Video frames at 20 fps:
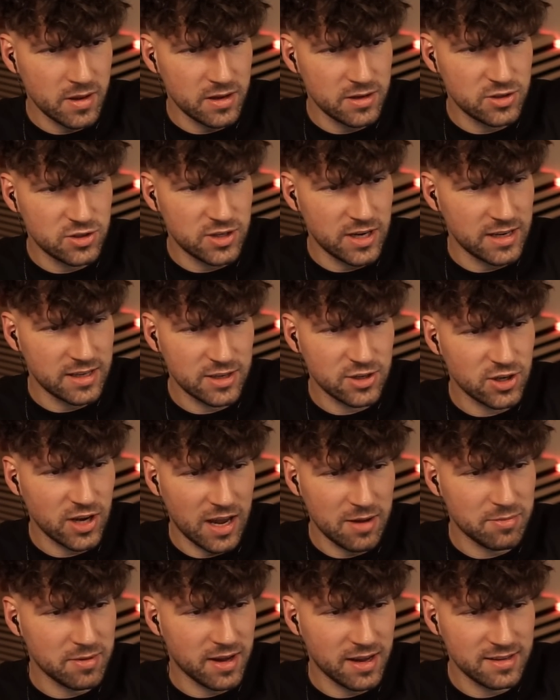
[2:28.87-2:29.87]
Chat
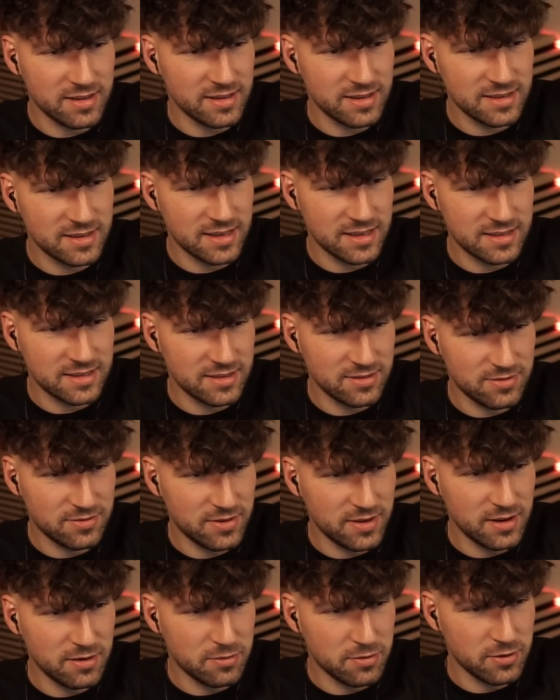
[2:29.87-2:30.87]
schreibt gerade, dass
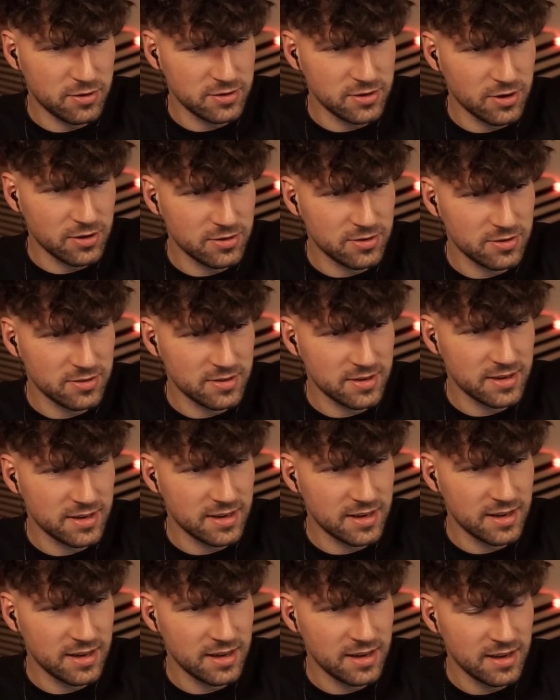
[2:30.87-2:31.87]
viele von euch auch so sind,
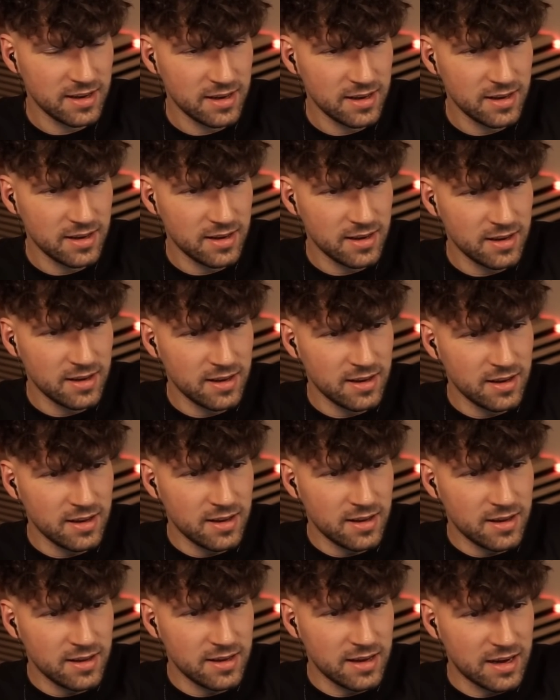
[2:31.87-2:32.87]
ne?
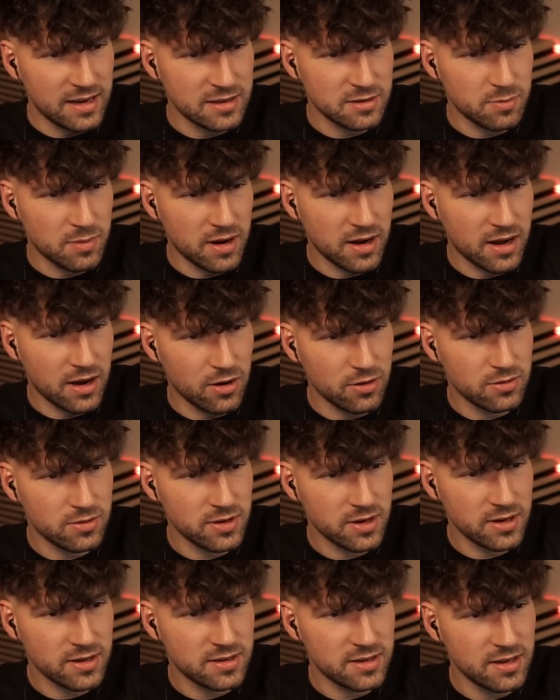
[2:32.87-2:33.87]
Ja, ich mag
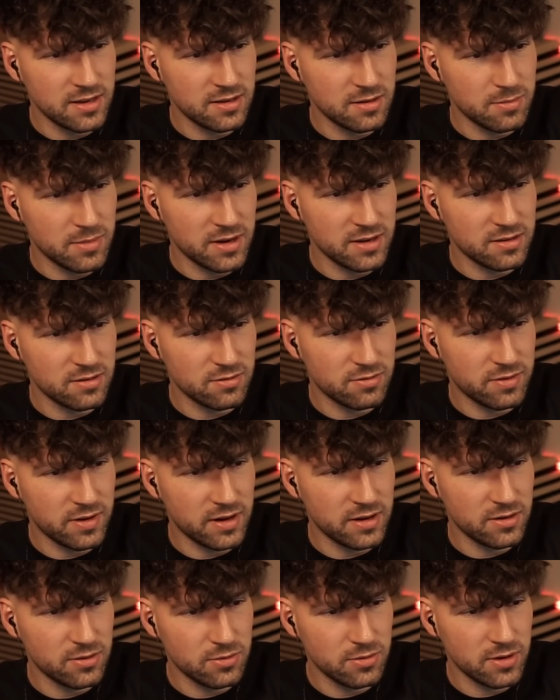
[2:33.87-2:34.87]
Autorität in manchen
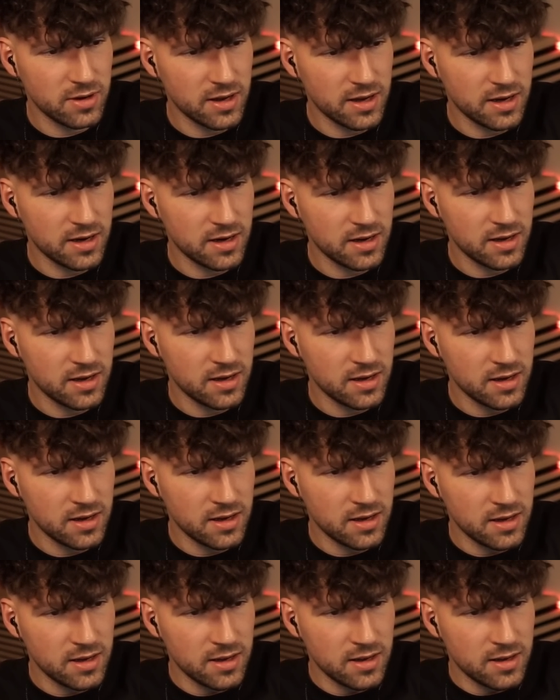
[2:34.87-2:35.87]
Fällen ungern.
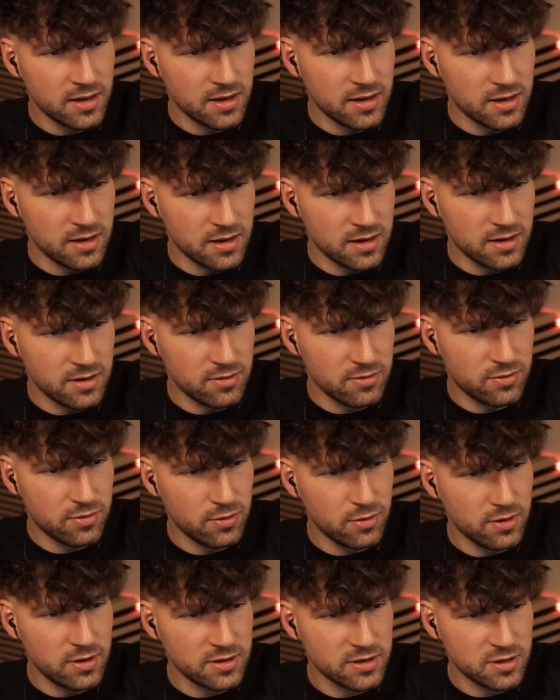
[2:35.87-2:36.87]

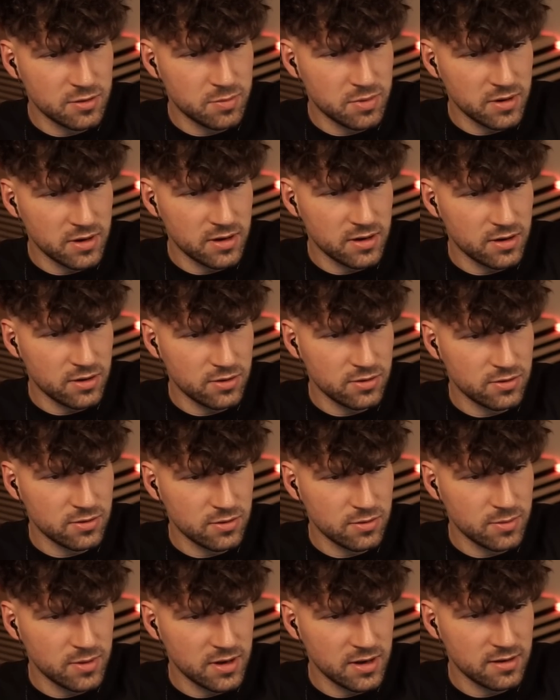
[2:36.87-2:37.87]
Fühle ich, ich bin
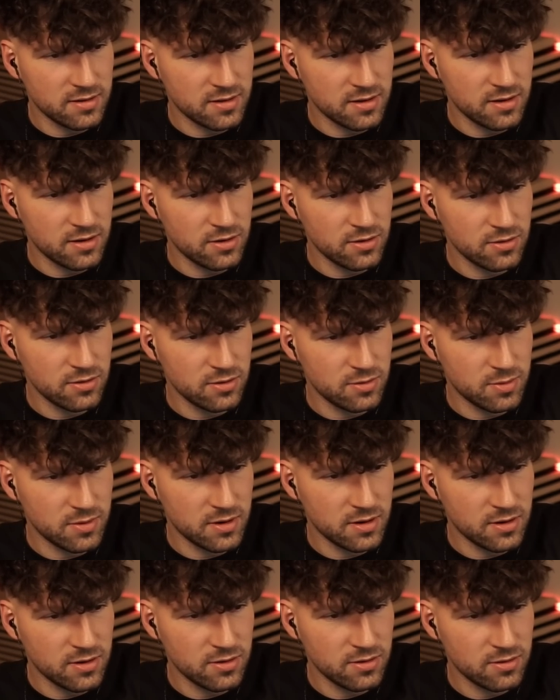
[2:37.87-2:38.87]
genauso. Mir geht's genauso, ich bin
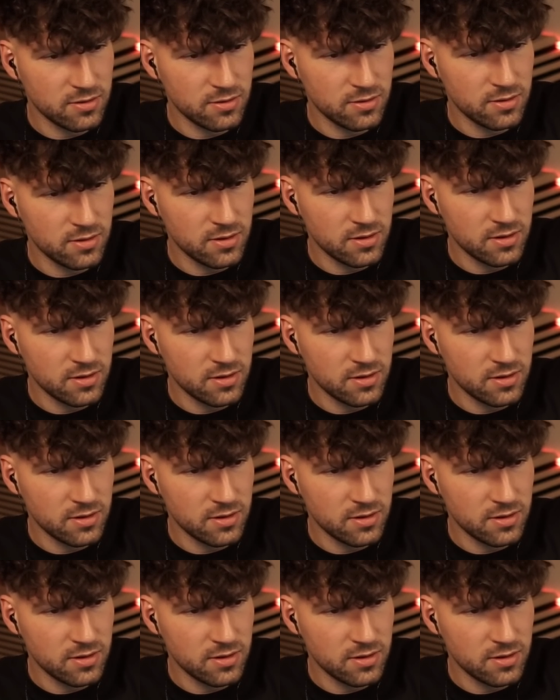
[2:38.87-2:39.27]
genauso.